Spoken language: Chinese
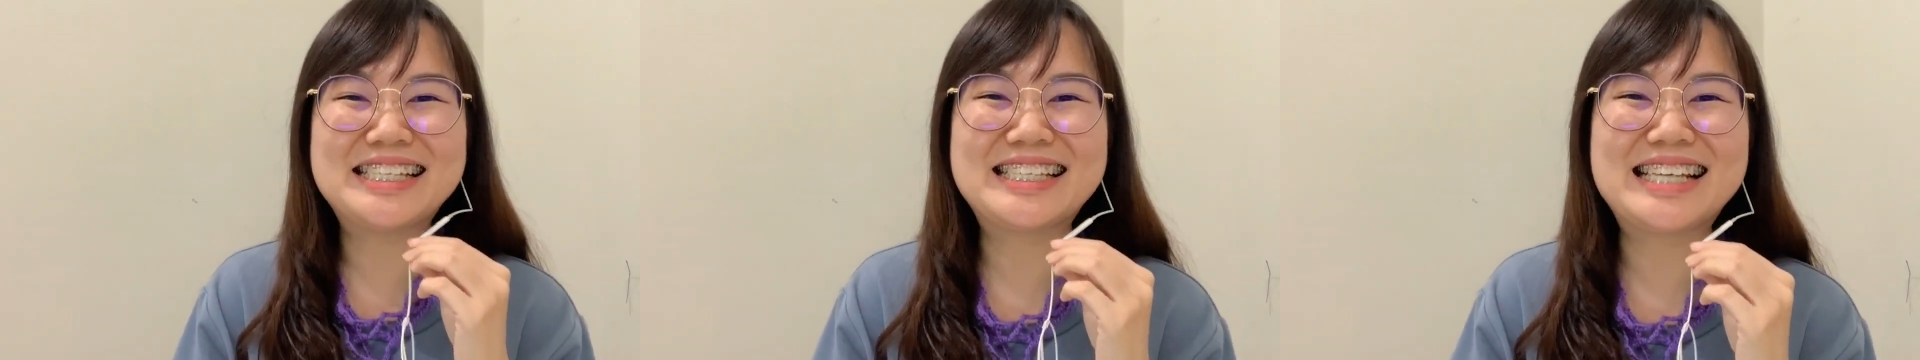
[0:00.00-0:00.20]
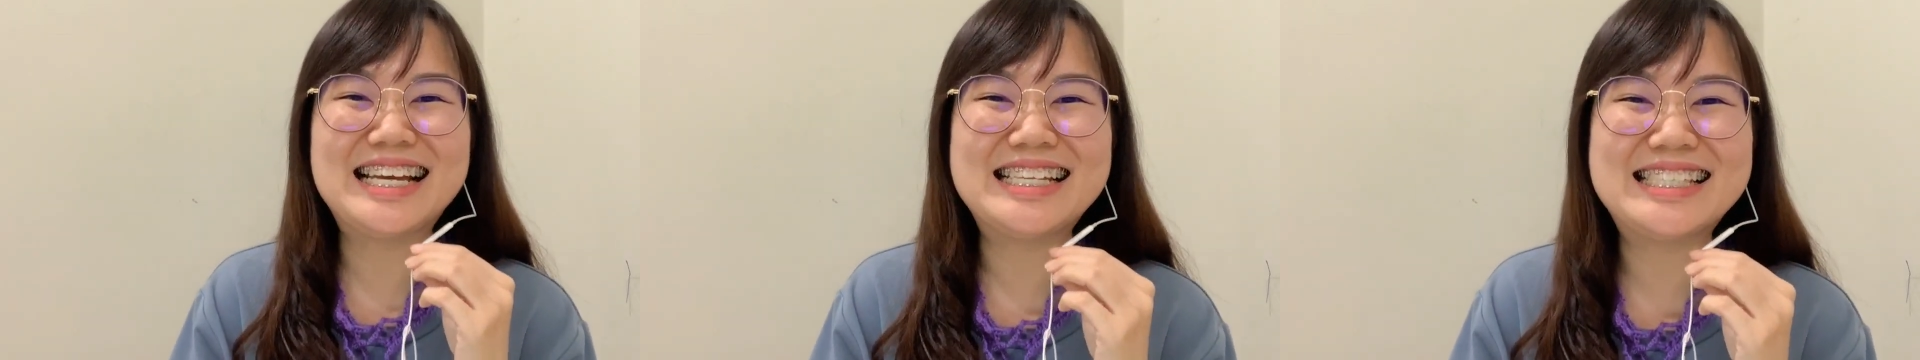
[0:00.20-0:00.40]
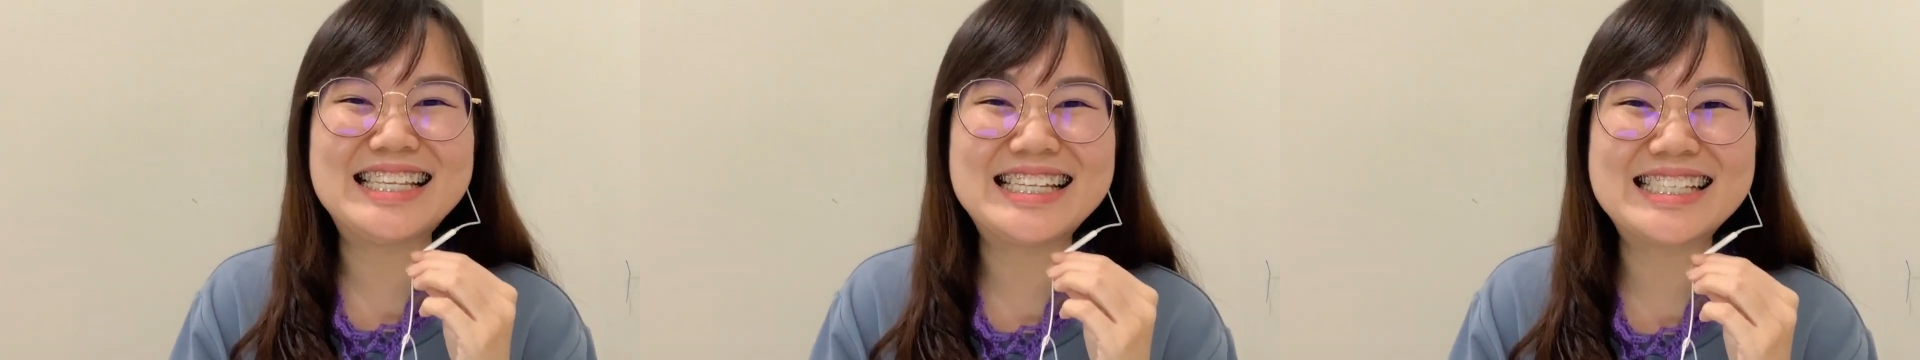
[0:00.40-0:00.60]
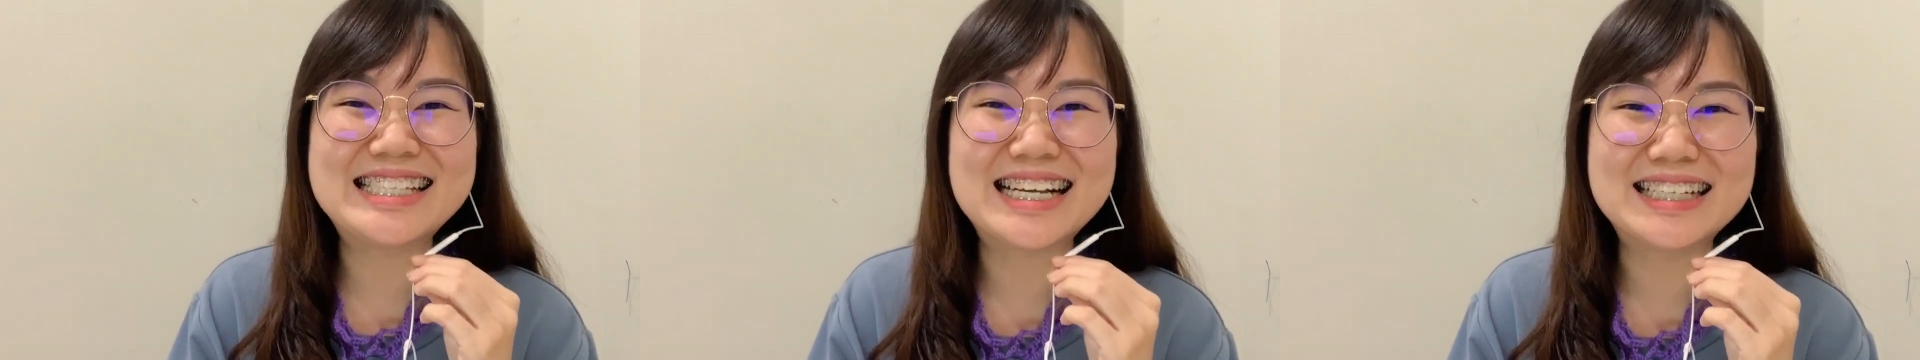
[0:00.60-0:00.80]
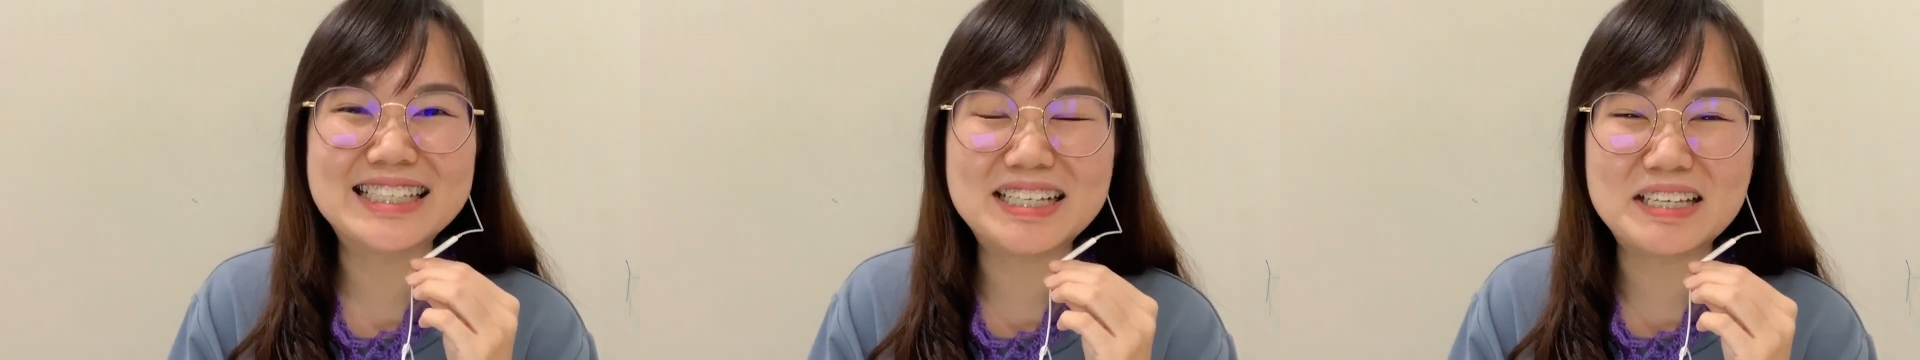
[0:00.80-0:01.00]
在线
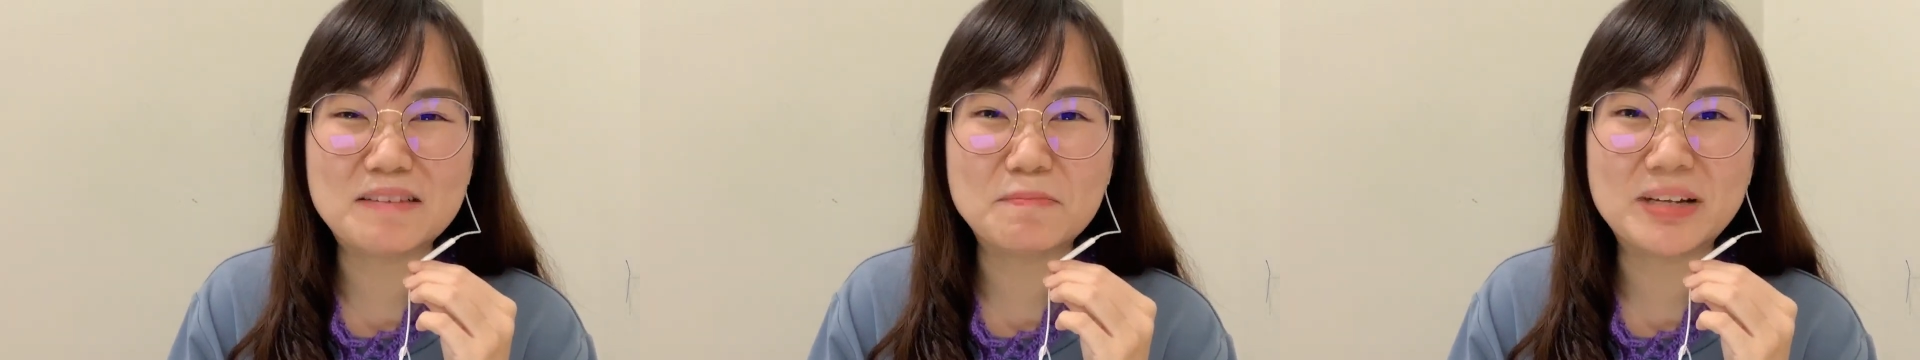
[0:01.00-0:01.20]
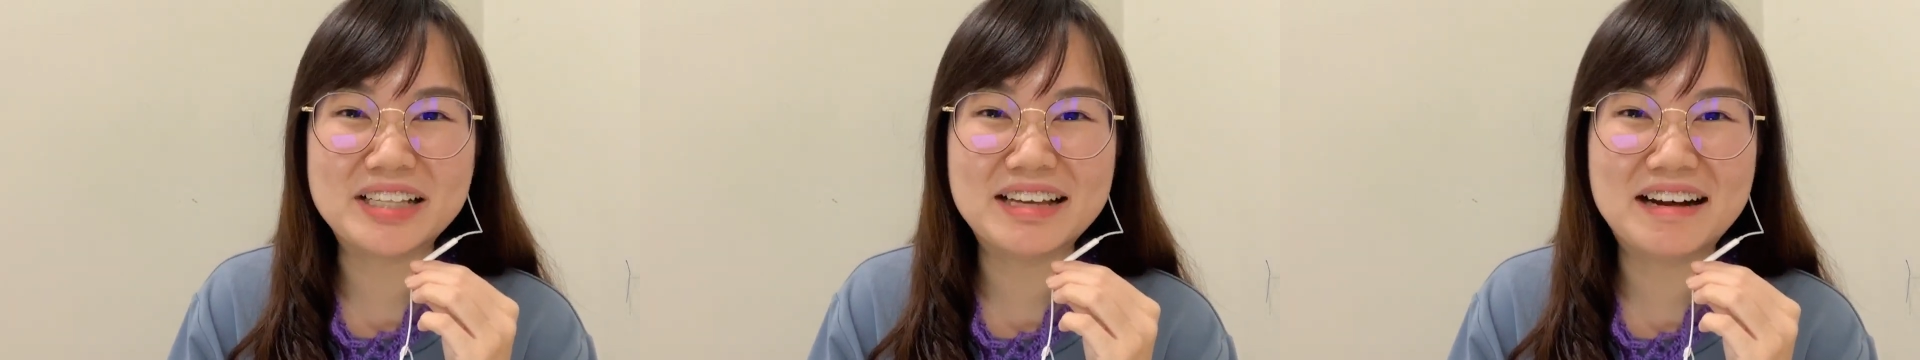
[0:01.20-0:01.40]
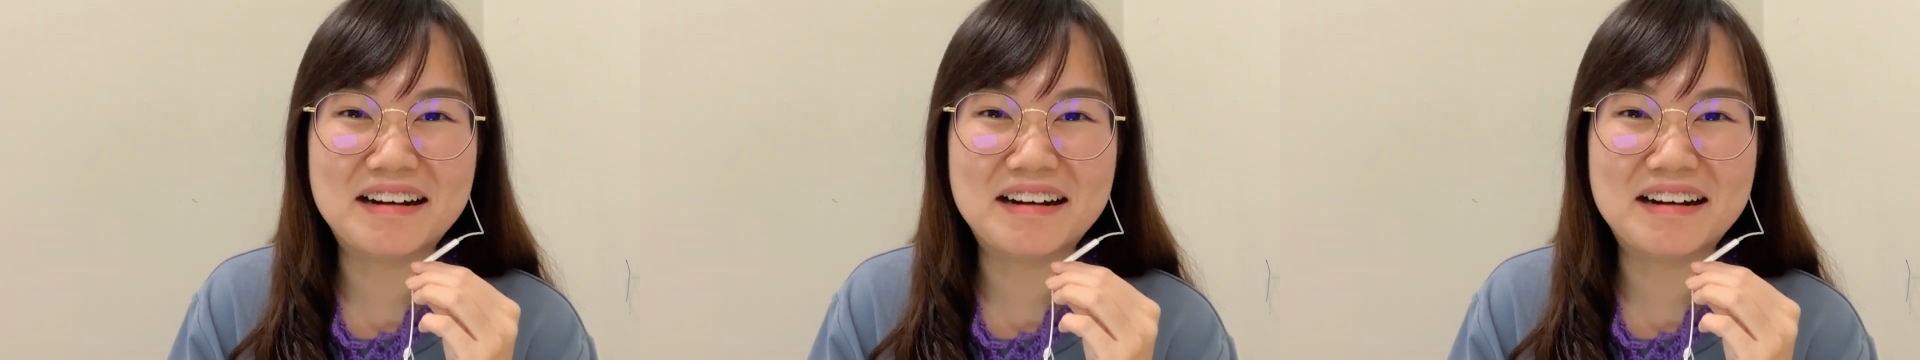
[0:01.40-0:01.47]
上的你们呢，